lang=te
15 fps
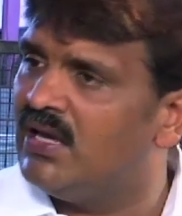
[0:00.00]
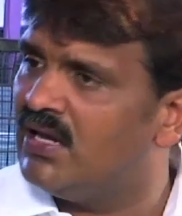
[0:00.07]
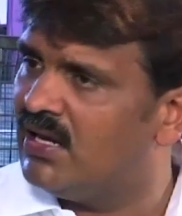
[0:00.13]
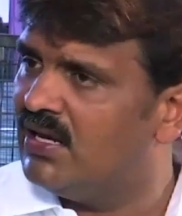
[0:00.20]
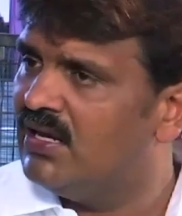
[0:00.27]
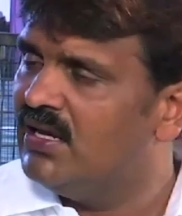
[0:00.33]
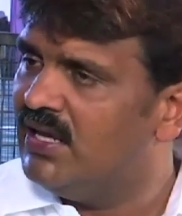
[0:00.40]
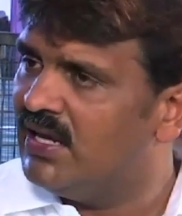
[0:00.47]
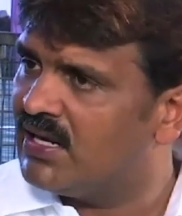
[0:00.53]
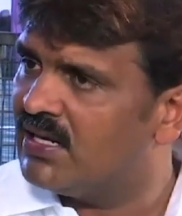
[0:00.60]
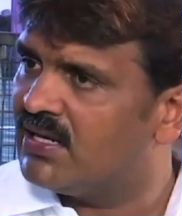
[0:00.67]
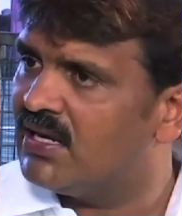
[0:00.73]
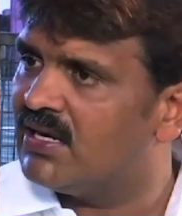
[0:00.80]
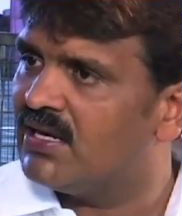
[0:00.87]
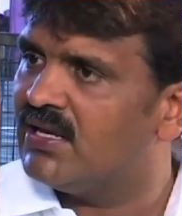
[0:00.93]
ఇలా
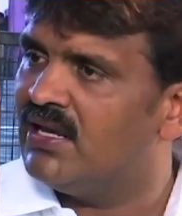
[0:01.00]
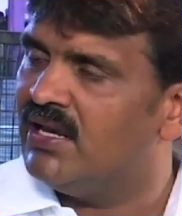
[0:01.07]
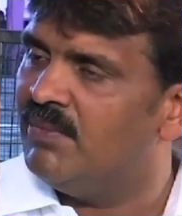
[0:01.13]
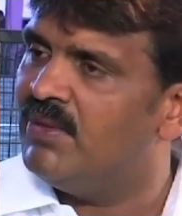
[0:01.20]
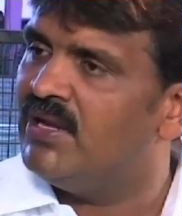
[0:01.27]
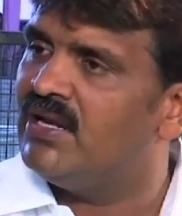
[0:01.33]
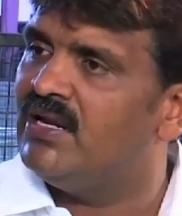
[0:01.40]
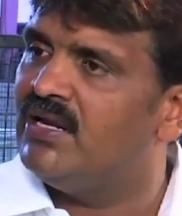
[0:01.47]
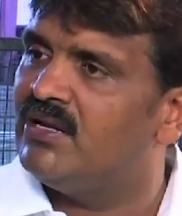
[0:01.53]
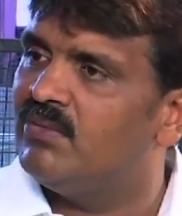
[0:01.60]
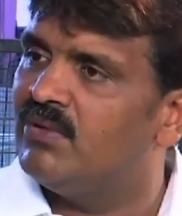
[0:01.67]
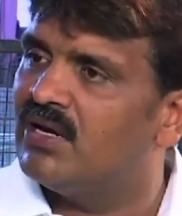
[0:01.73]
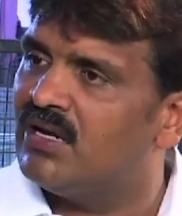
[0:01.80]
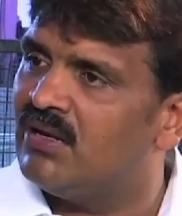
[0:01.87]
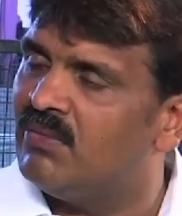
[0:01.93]
ఎక్కడికక్కడికి ఎమ్మెల్యేల ఇంటి
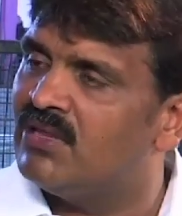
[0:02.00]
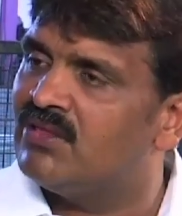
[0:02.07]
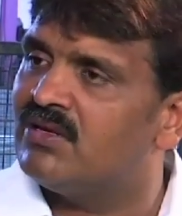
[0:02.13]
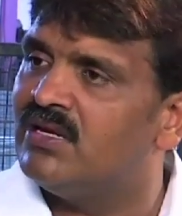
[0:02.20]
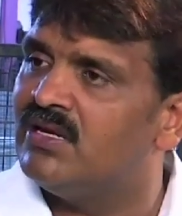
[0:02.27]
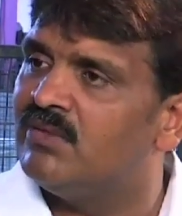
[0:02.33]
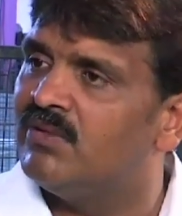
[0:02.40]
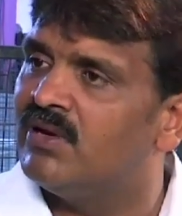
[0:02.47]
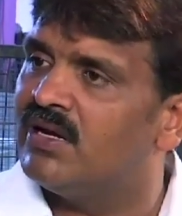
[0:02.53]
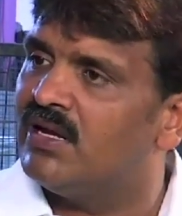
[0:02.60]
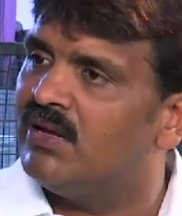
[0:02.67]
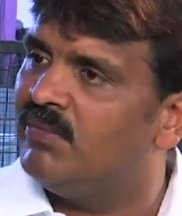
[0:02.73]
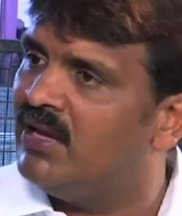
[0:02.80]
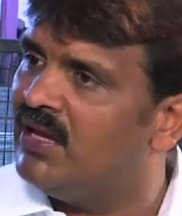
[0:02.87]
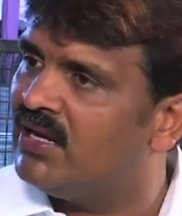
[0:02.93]
ముంగట మంత్రుల ఇంటి ముంగట
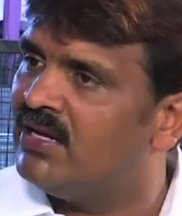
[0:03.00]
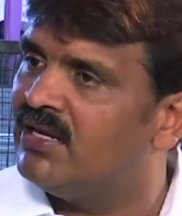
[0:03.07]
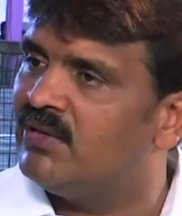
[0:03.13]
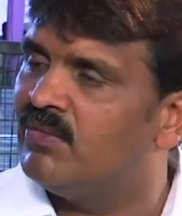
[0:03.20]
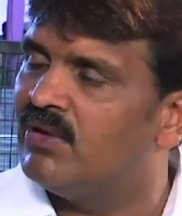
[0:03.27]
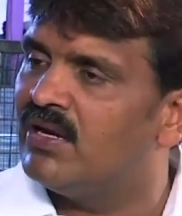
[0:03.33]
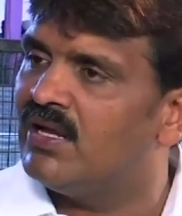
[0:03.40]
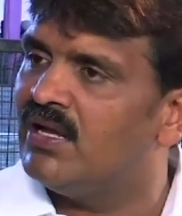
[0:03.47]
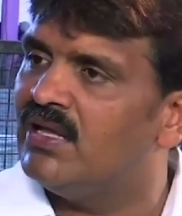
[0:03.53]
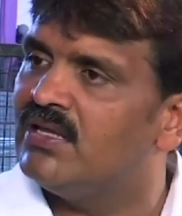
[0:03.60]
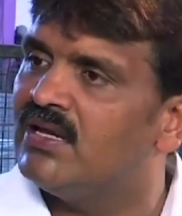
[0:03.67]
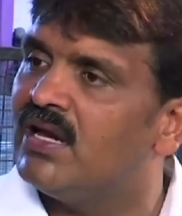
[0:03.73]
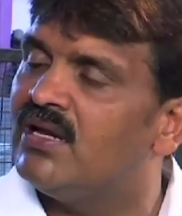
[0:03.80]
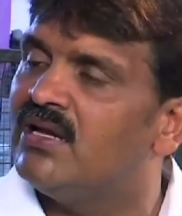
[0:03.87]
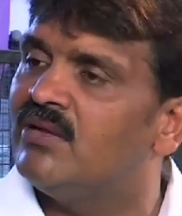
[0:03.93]
మేయర్ల ఇంటి ముంగట
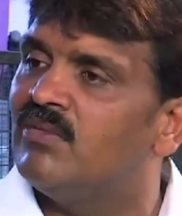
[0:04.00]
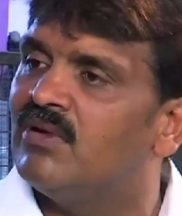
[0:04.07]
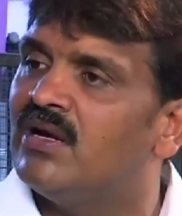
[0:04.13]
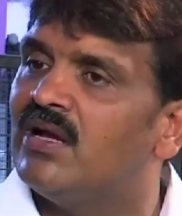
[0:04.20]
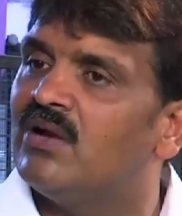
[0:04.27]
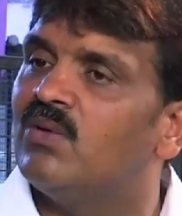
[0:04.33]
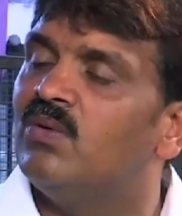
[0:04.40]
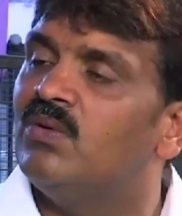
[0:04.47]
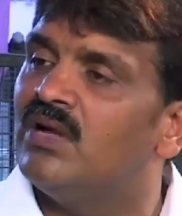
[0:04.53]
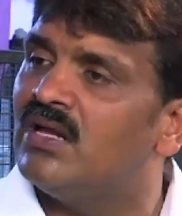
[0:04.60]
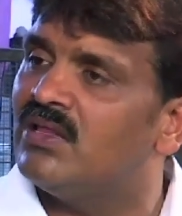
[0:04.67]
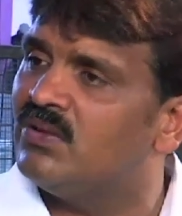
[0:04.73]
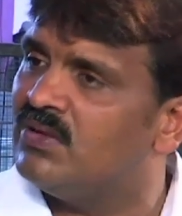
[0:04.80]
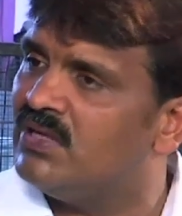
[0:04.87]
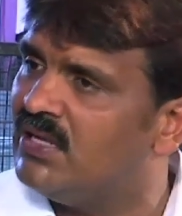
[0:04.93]
అధికారుల ఇంటి ముంగట
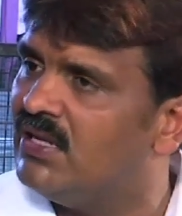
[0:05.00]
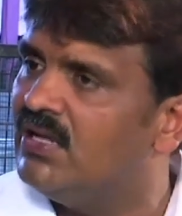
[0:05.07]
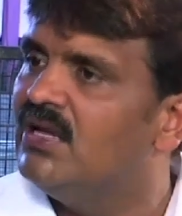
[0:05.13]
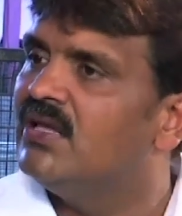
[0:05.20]
కుండలతోటి